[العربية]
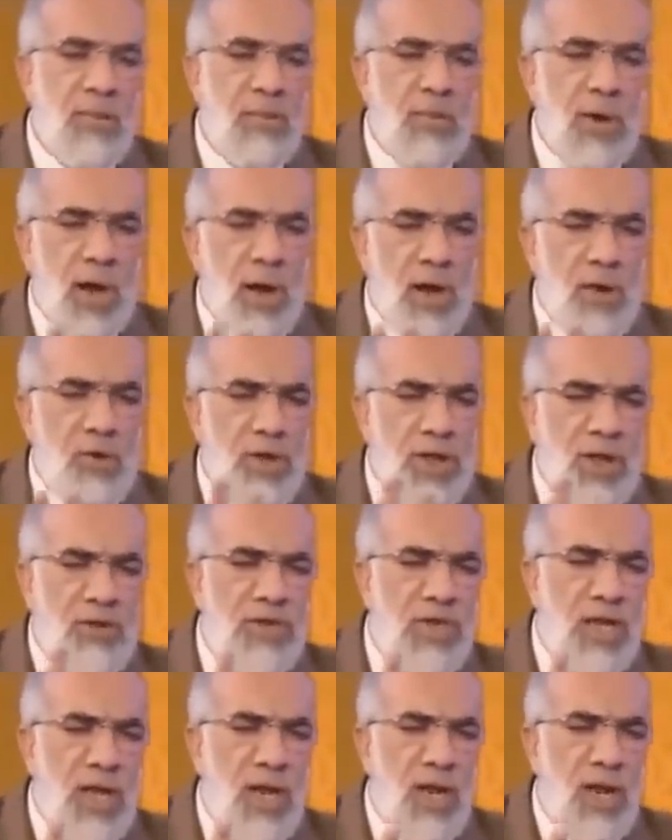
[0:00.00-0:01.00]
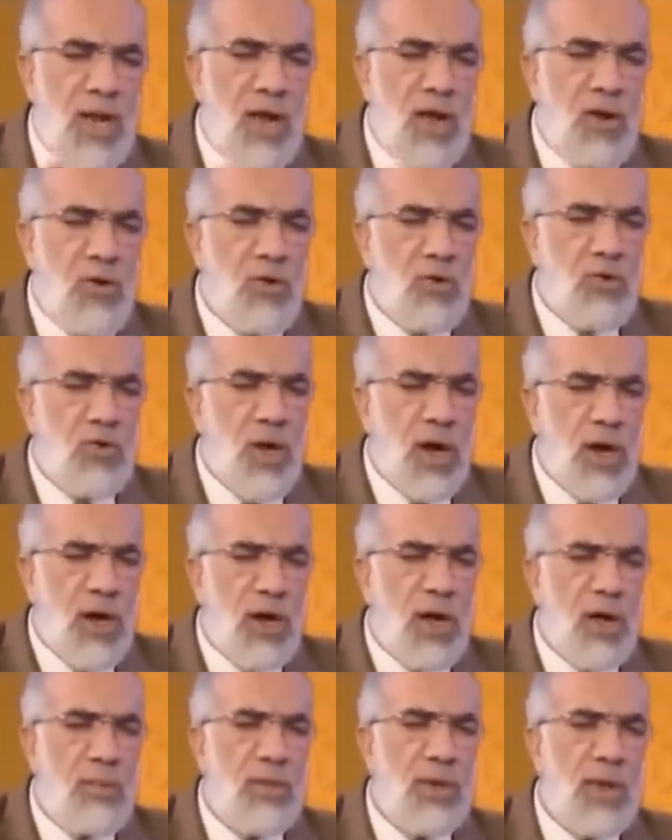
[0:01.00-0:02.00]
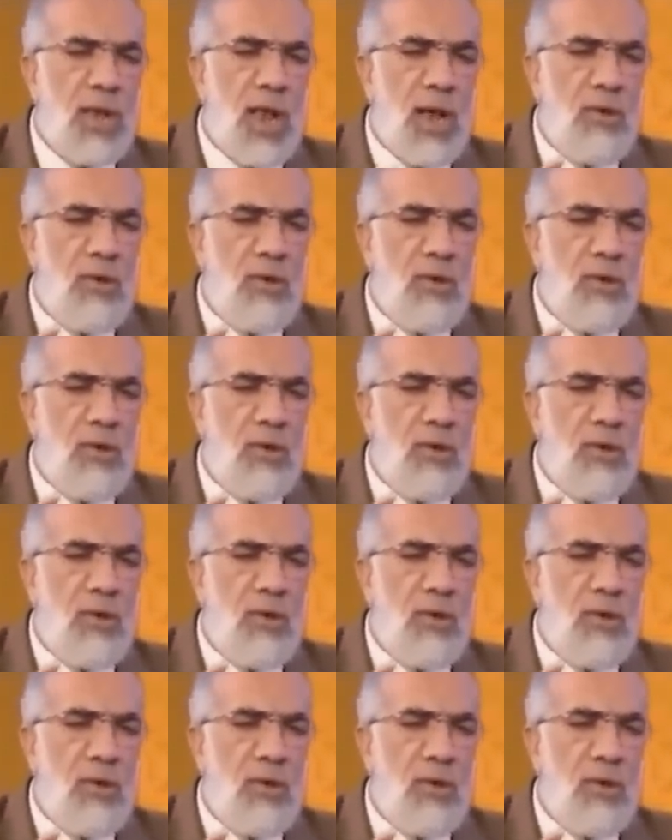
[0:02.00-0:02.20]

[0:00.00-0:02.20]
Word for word: براود نفسي ان انا اخذ ورقه من